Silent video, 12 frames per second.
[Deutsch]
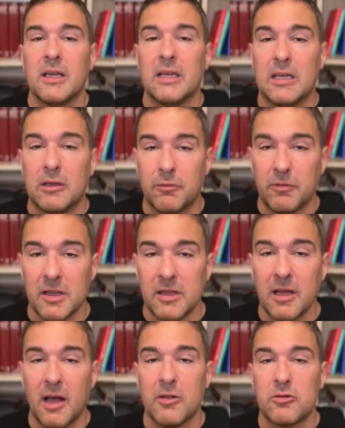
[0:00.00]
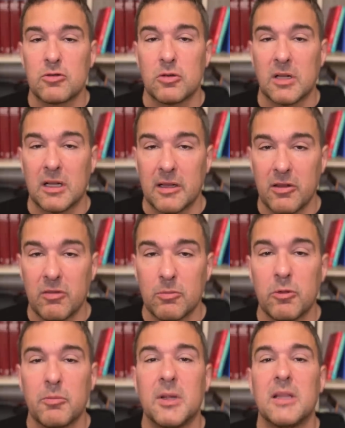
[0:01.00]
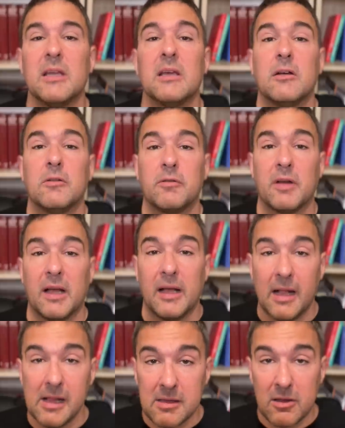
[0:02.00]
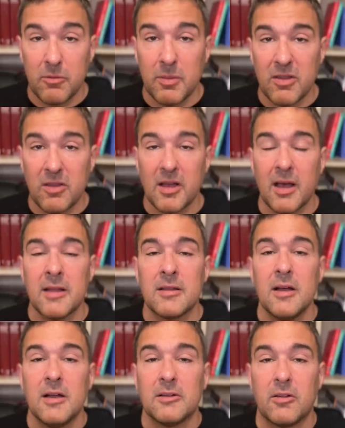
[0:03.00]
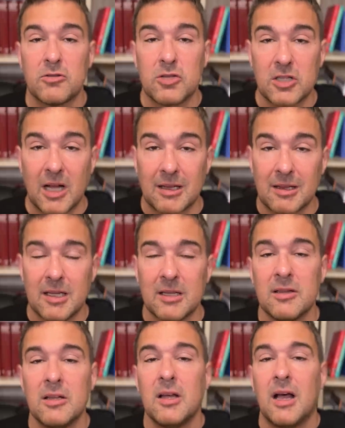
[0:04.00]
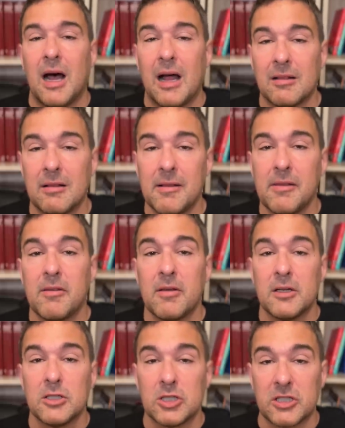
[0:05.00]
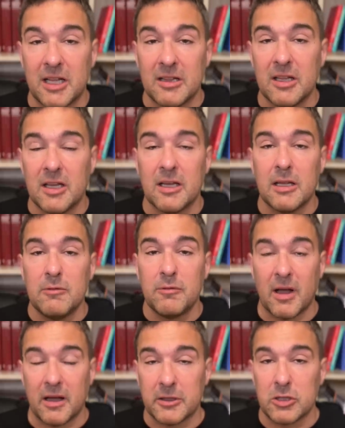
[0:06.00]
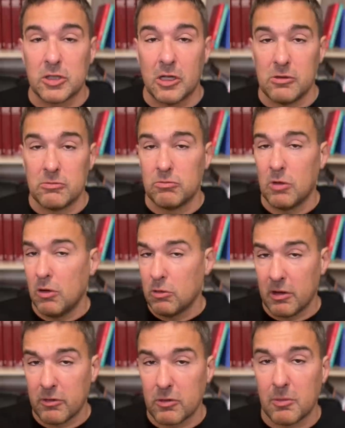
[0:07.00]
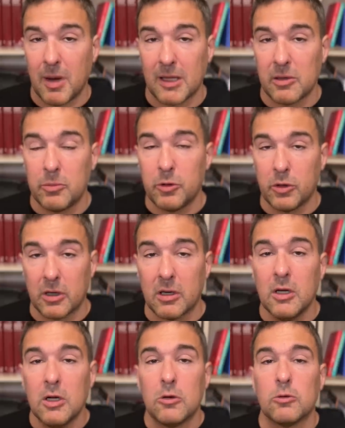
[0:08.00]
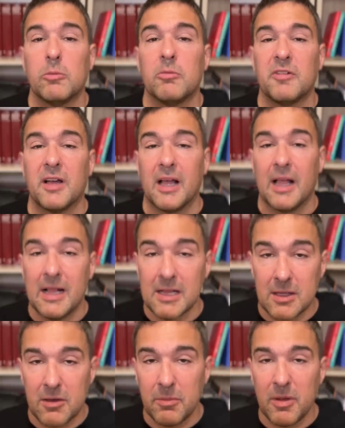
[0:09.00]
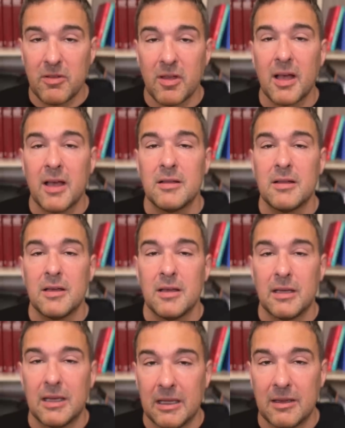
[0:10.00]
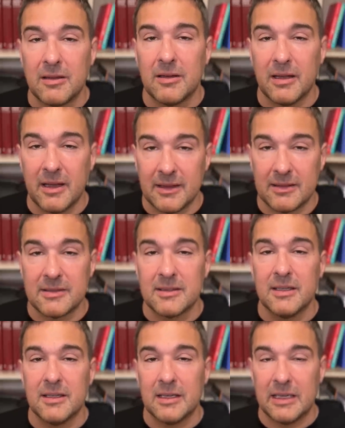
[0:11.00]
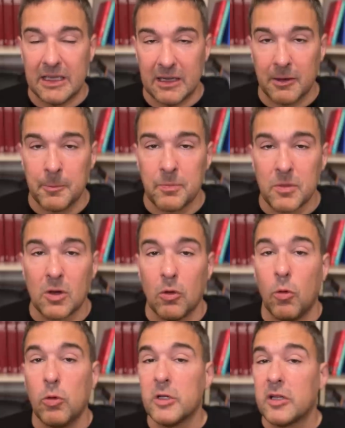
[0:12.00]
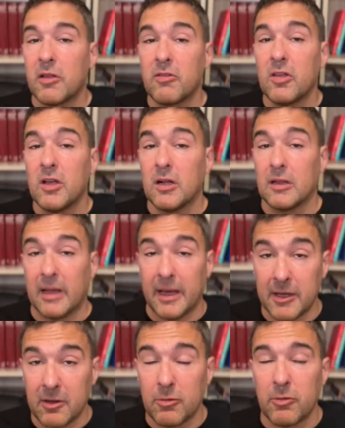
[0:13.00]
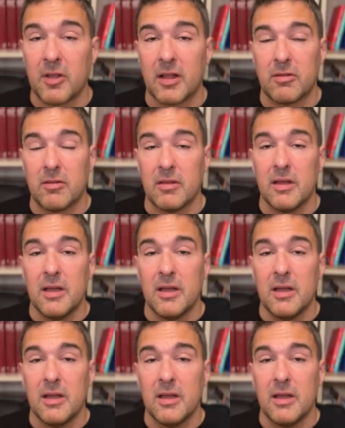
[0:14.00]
Ich finde, als Journalist muss man die Verhältnismäßigkeit des staatlichen Handelns ständig in Frage stellen, auch als normaler Bürger. Und um Verhältnismäßigkeit geht es hier, ohne das gleichzusetzen.